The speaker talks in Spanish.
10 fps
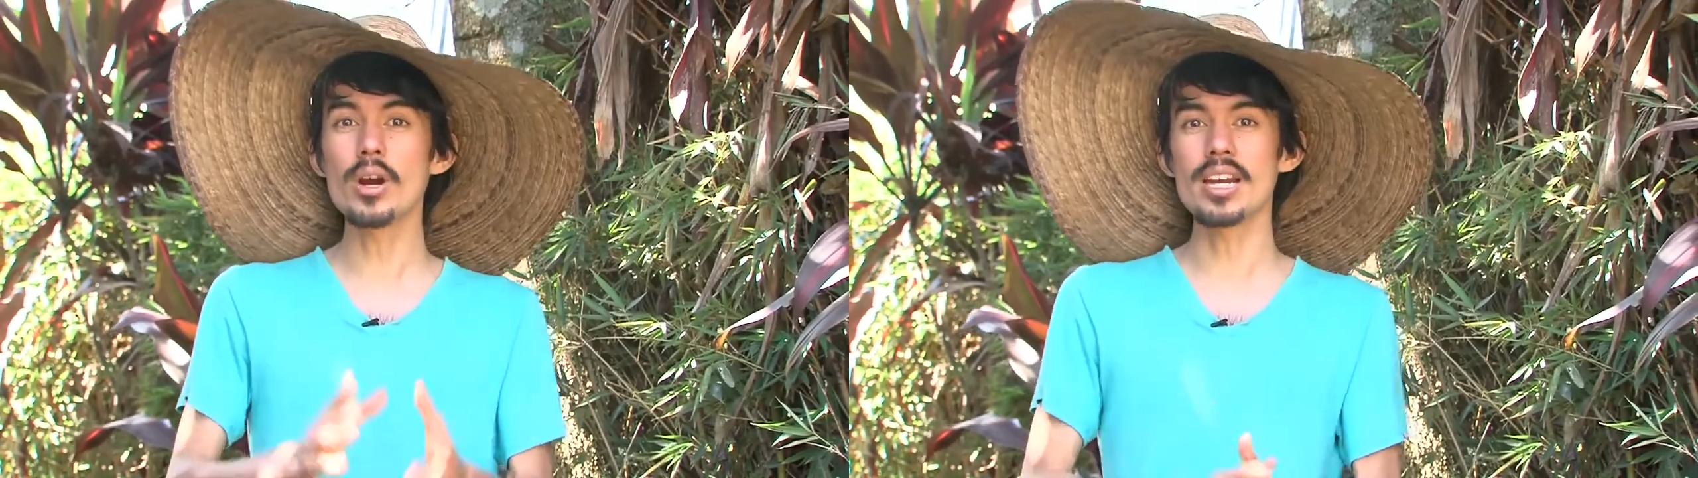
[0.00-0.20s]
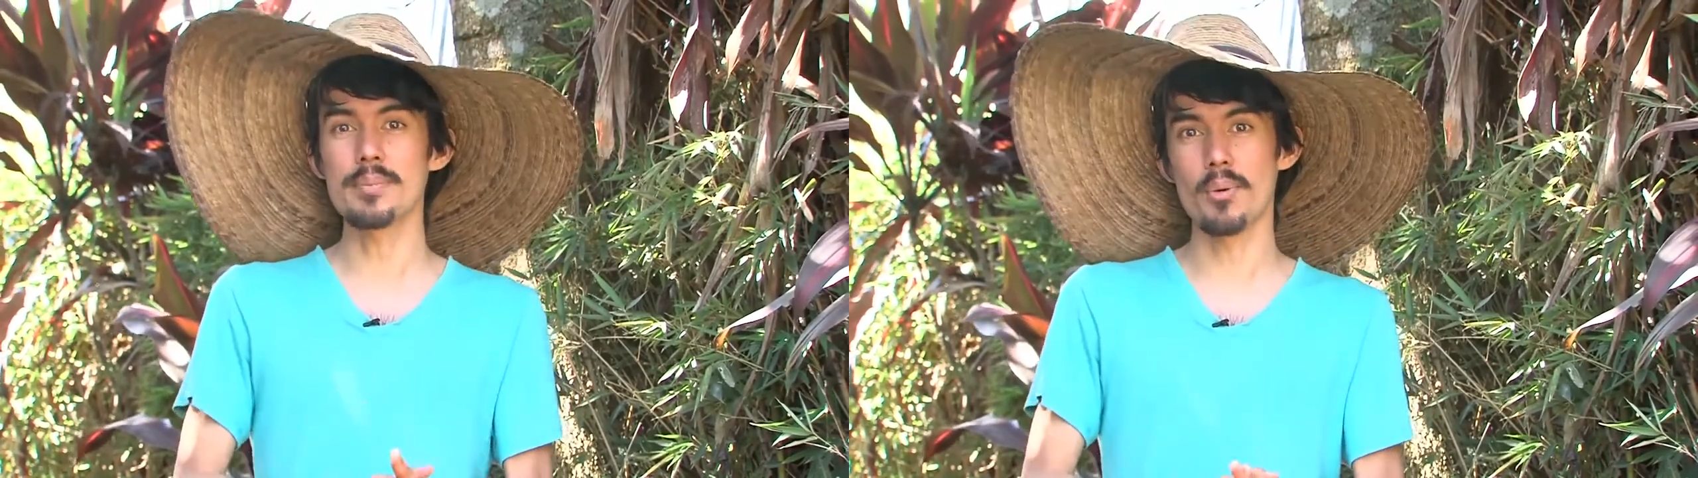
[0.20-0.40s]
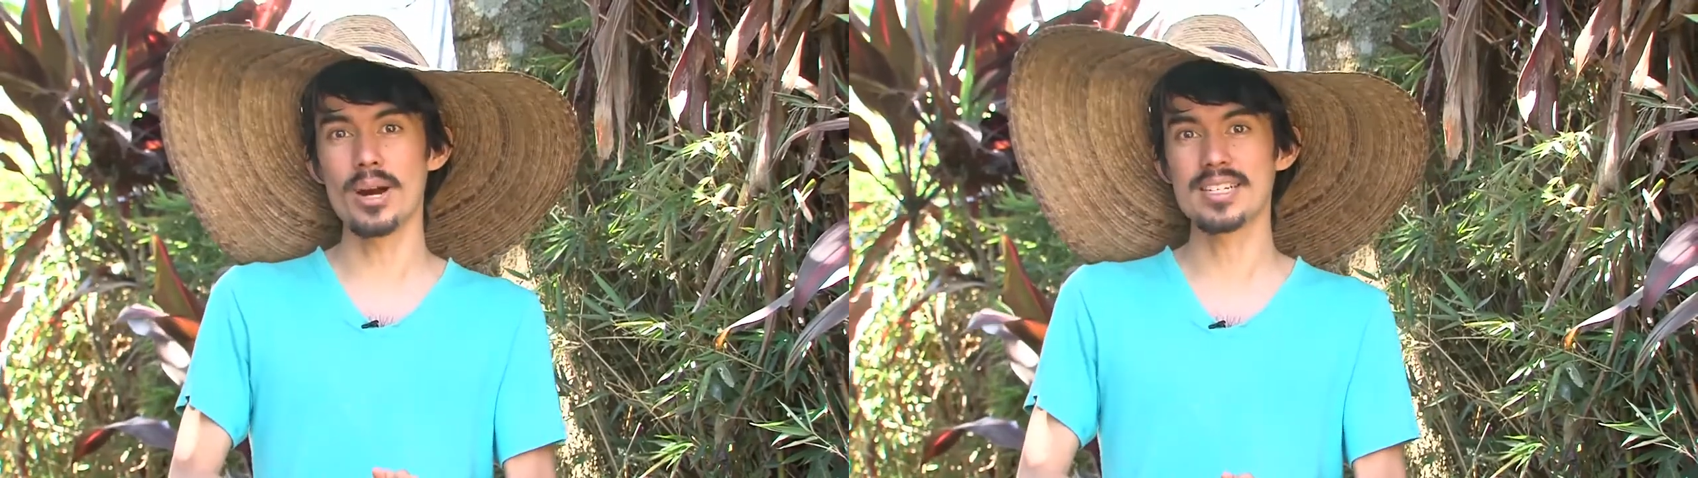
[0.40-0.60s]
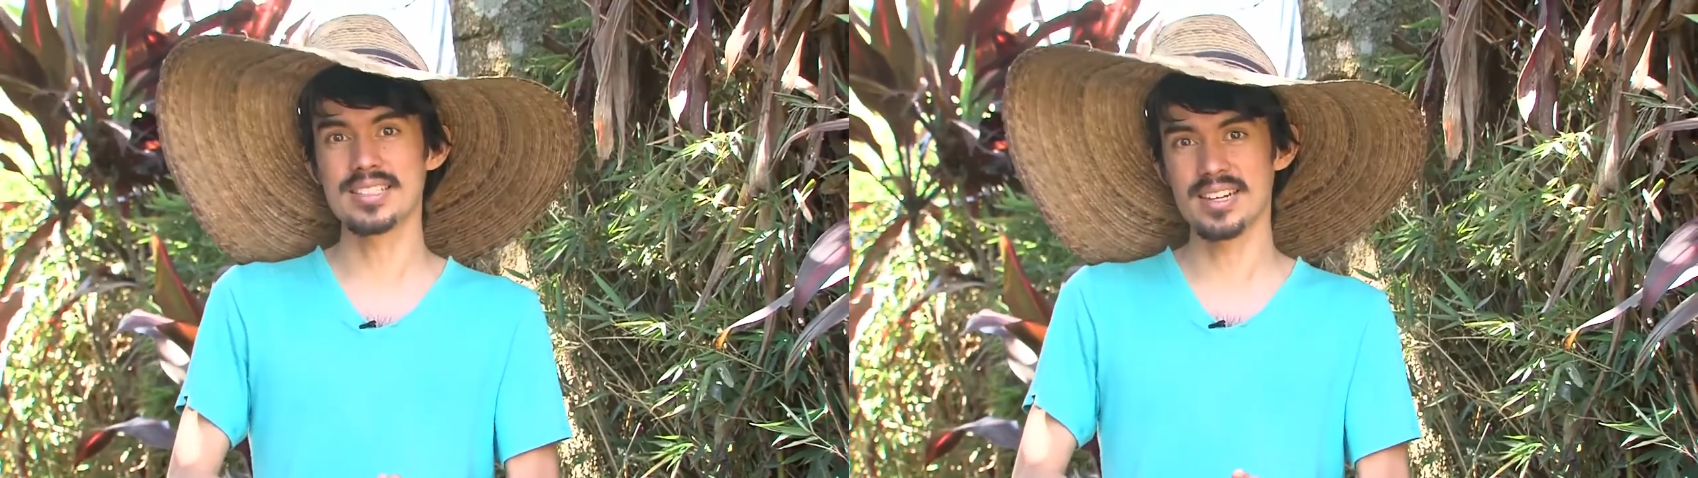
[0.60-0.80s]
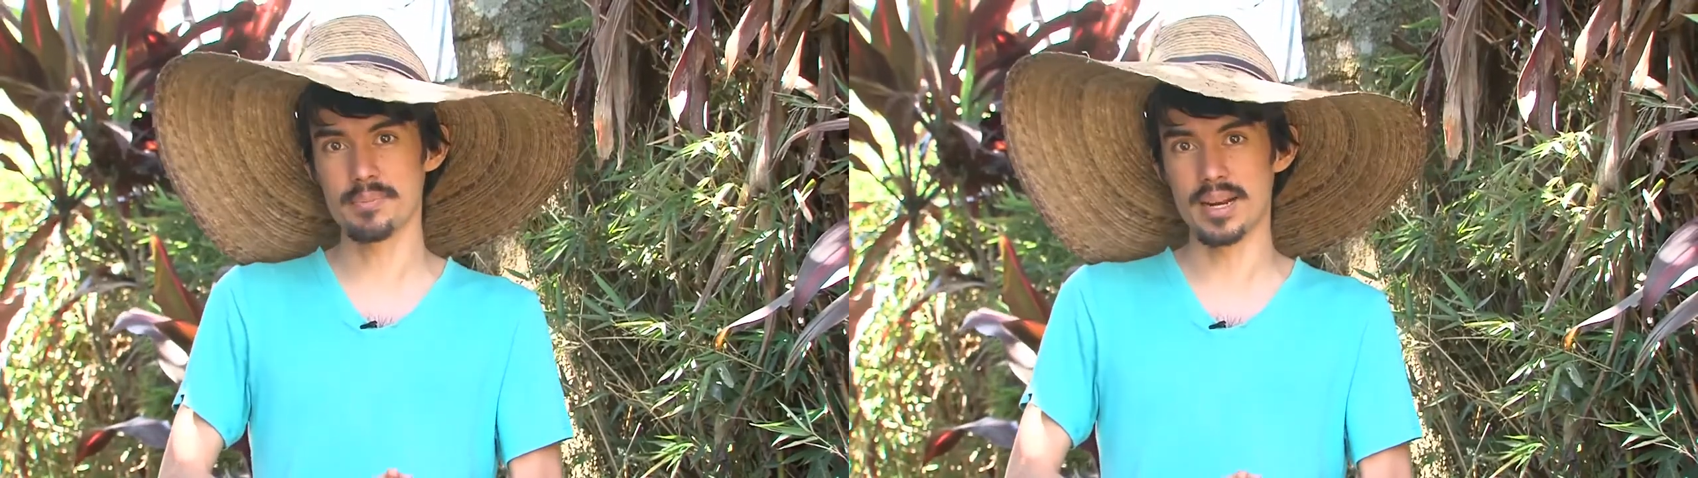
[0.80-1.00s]
aunque le pongan
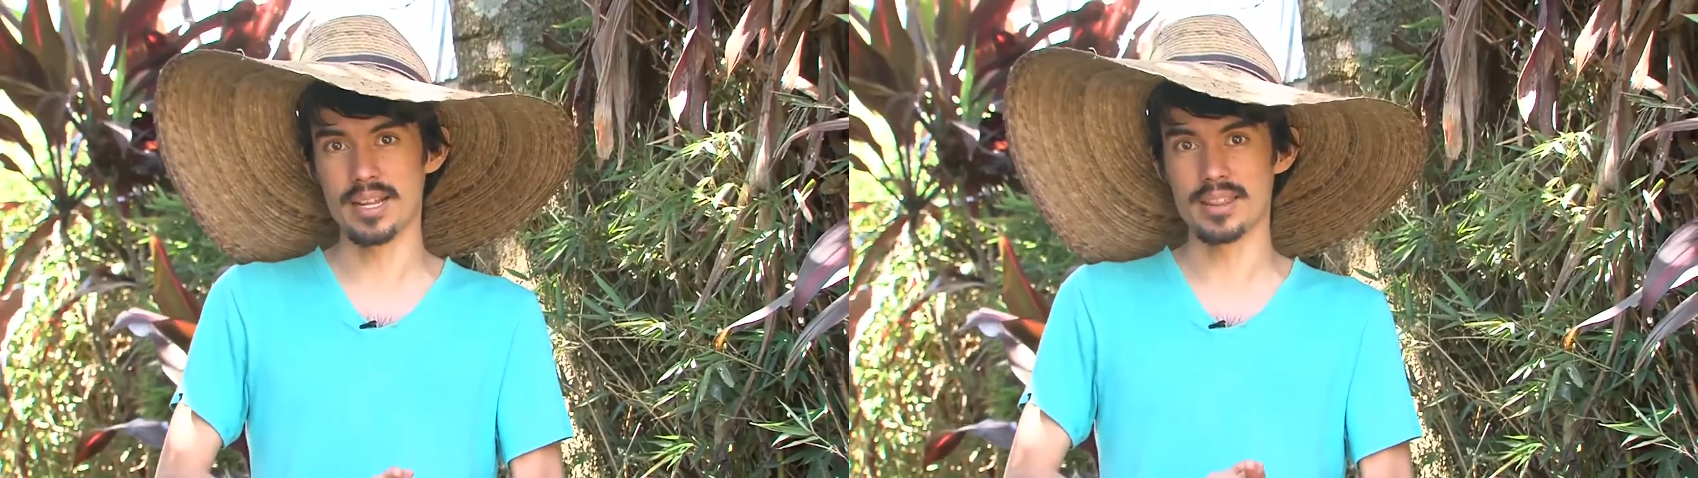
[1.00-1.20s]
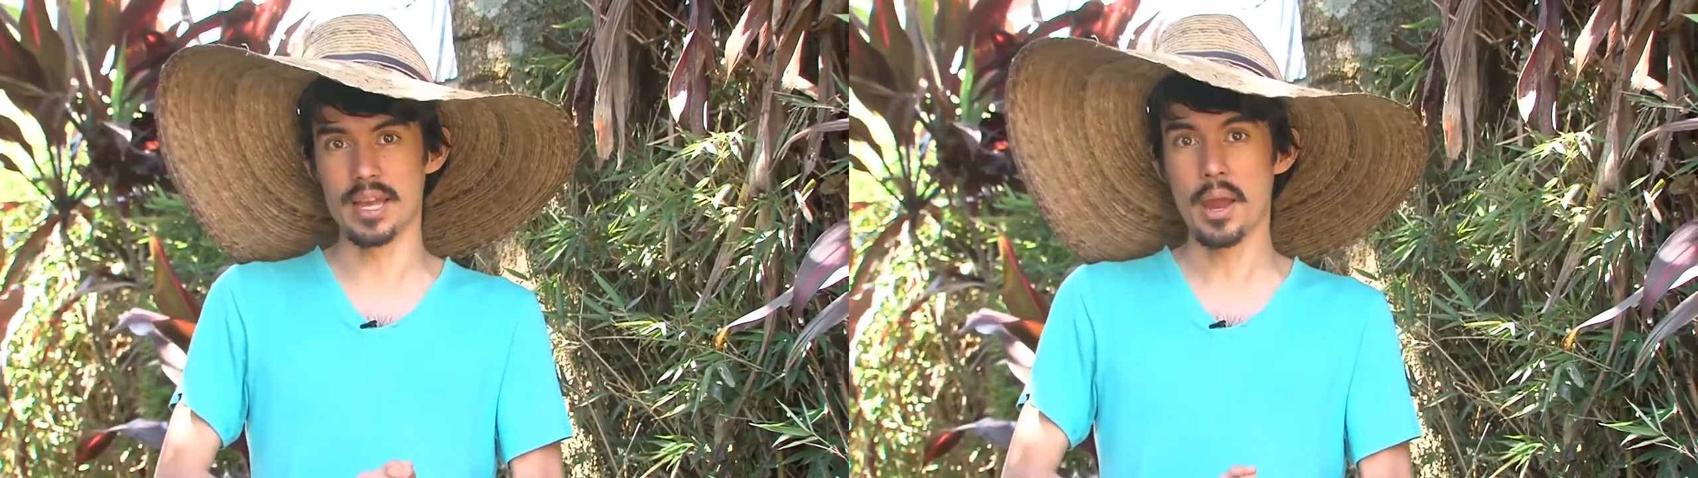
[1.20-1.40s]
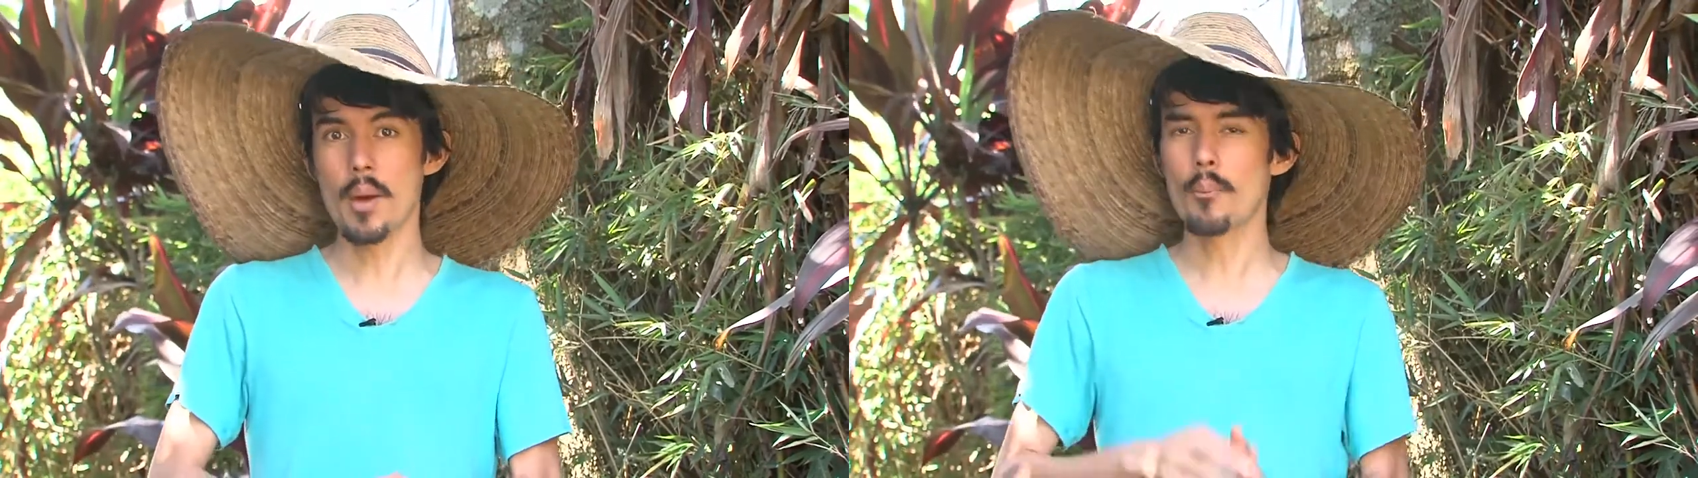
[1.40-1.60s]
este repelente.